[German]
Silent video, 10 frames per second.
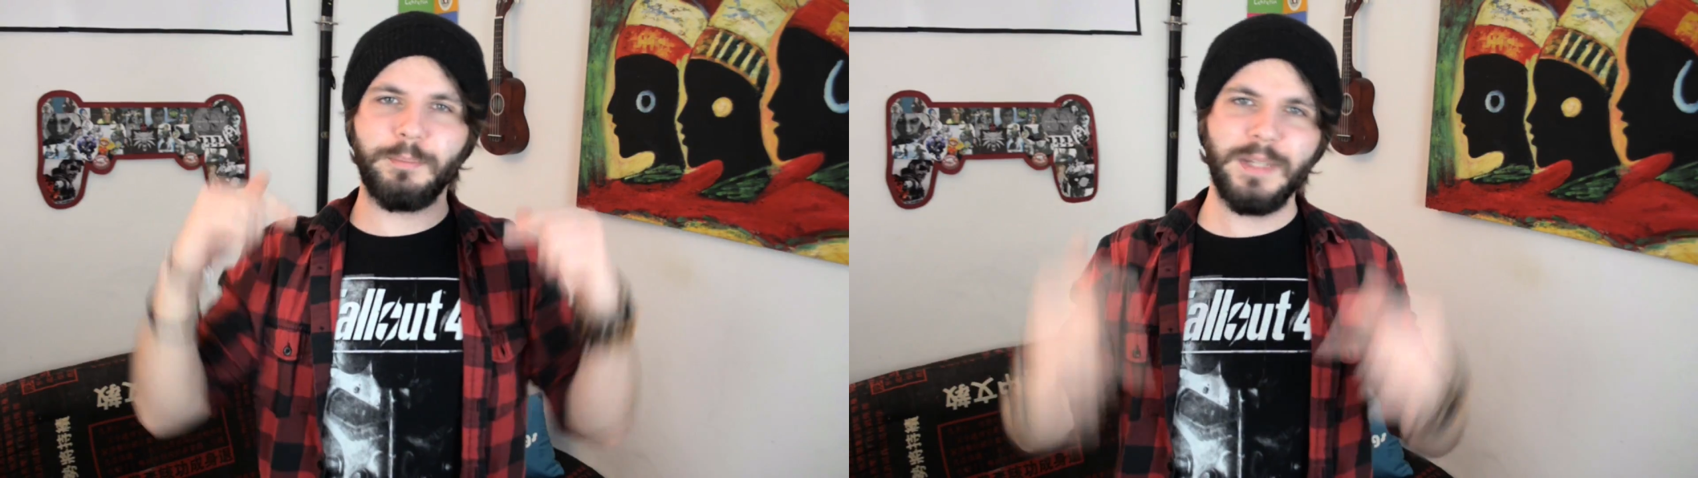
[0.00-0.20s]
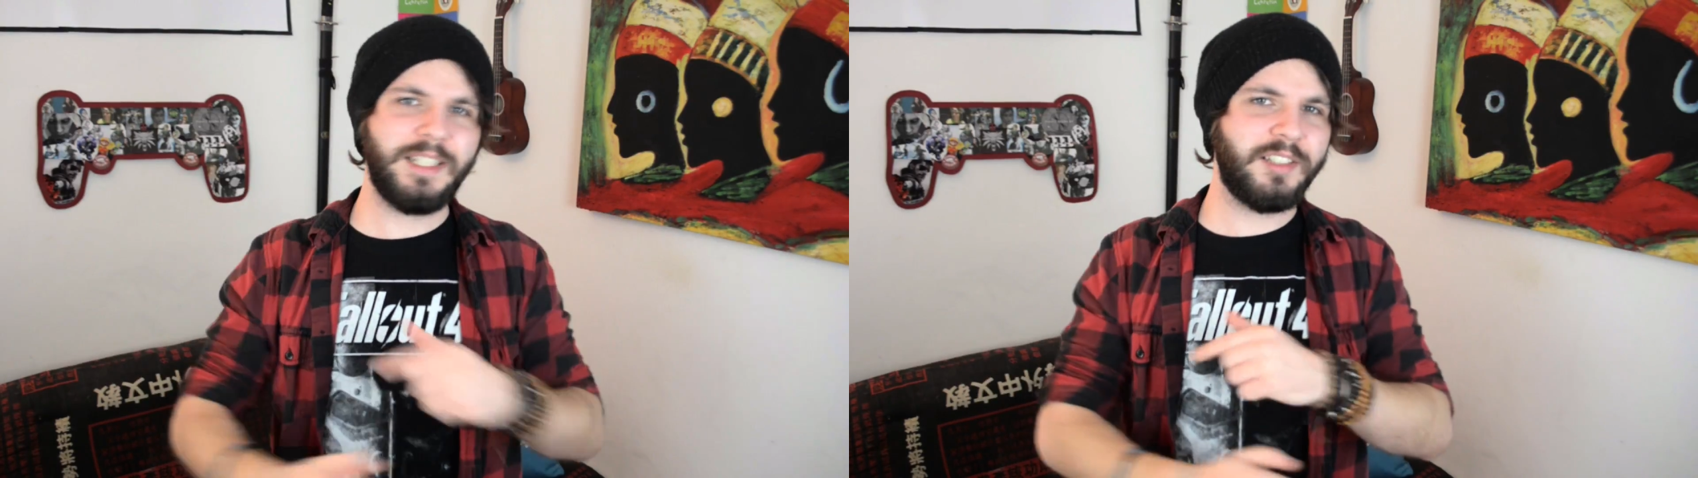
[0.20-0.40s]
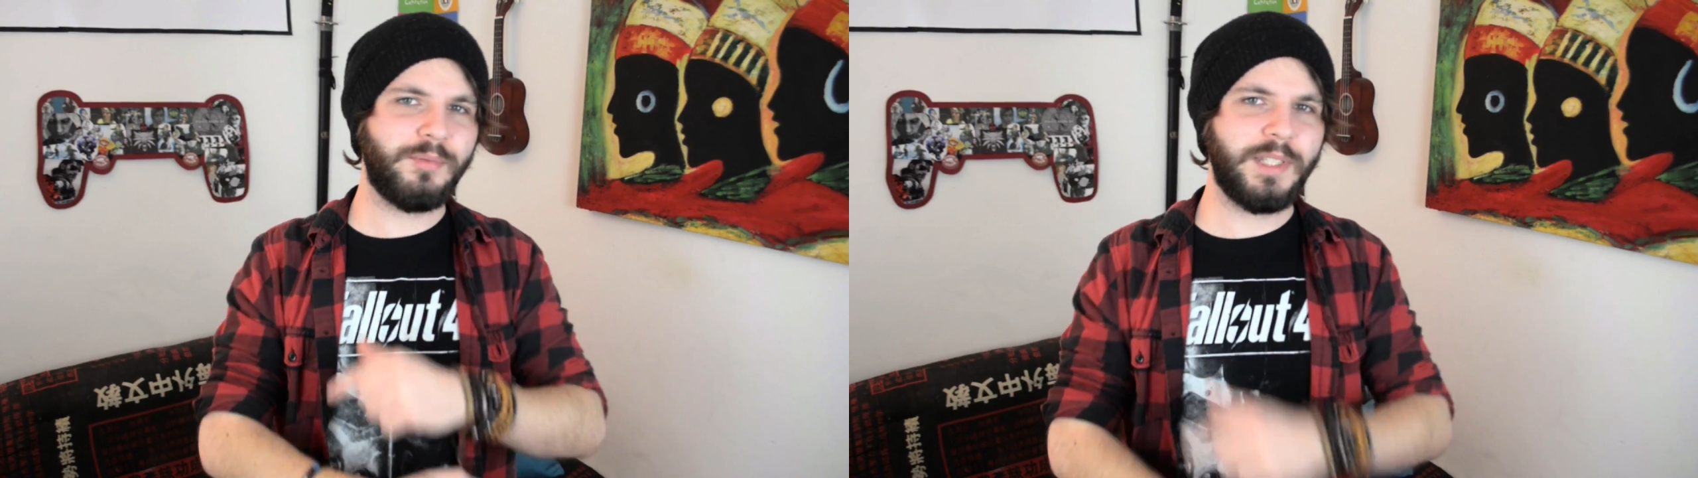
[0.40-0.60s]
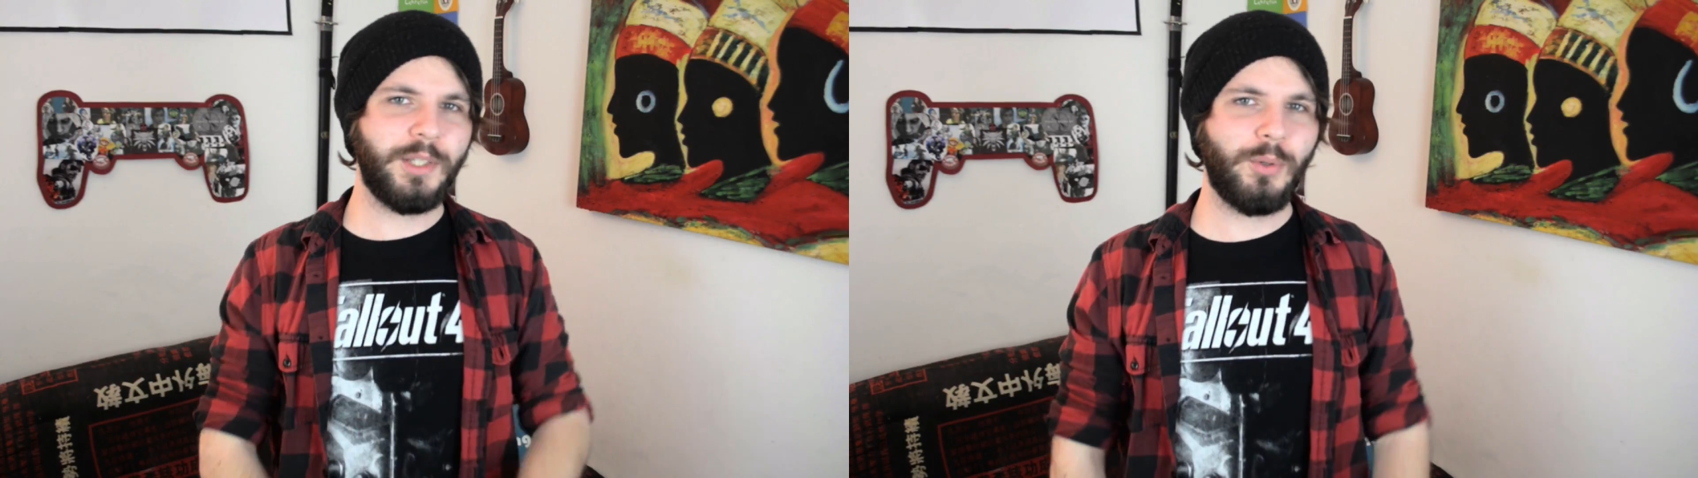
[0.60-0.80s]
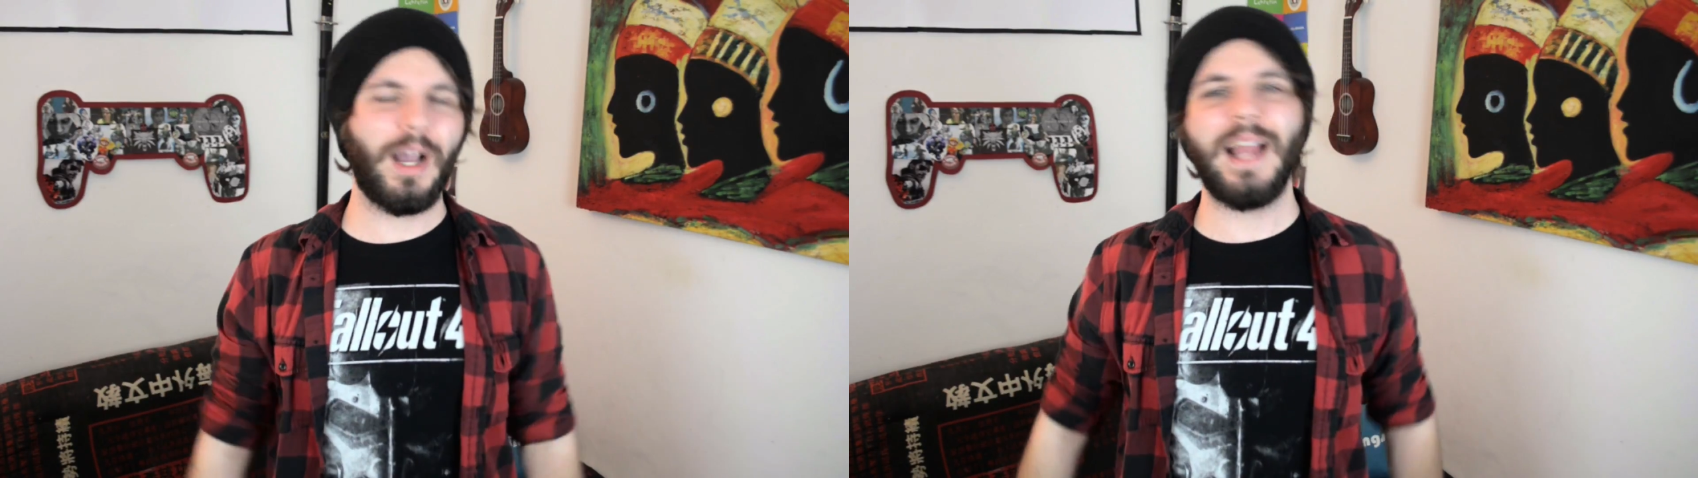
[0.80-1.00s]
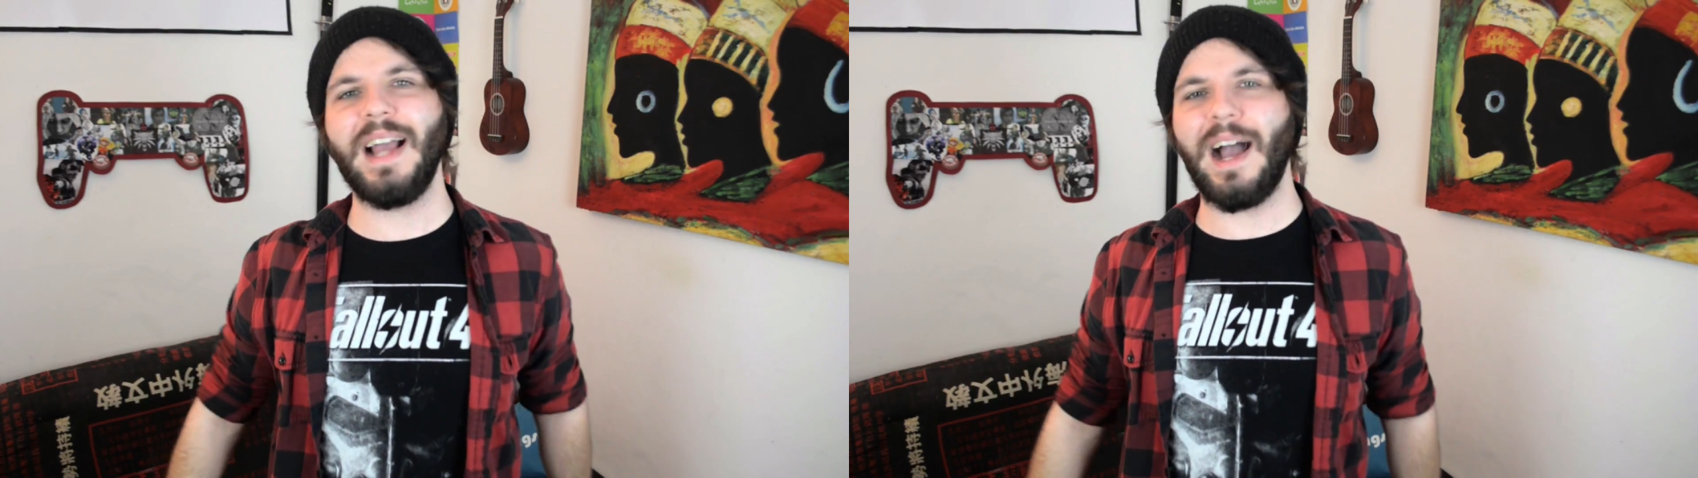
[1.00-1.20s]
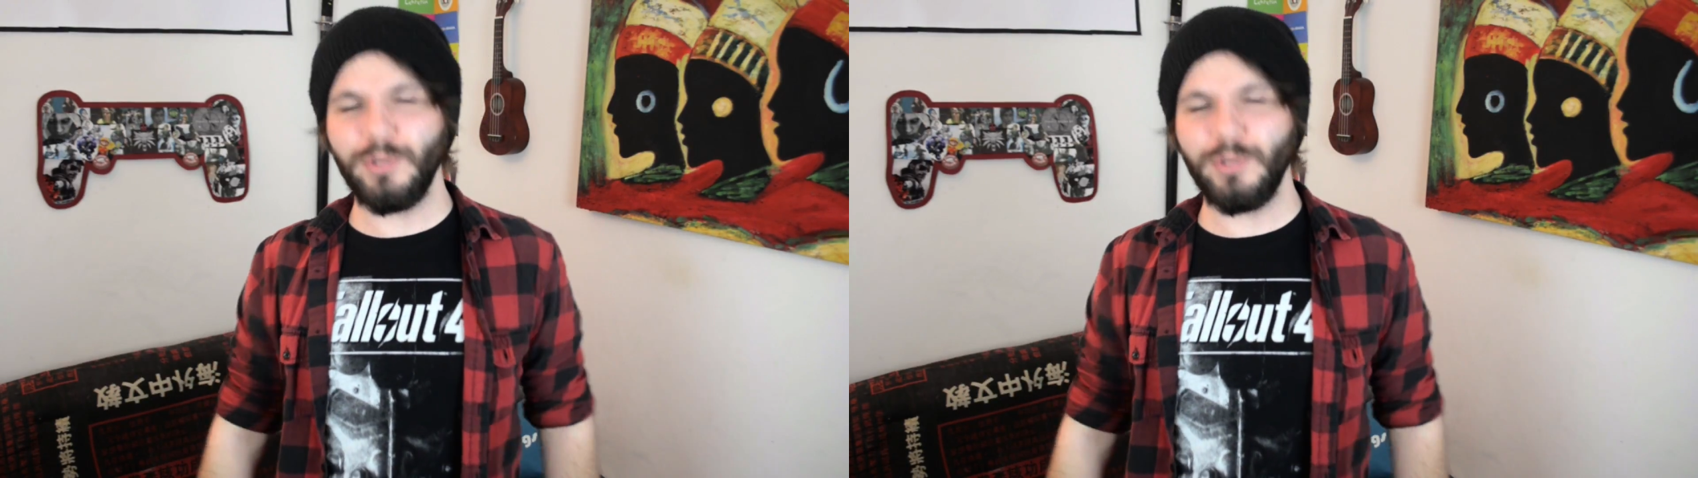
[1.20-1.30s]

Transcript: mit diesem Video eine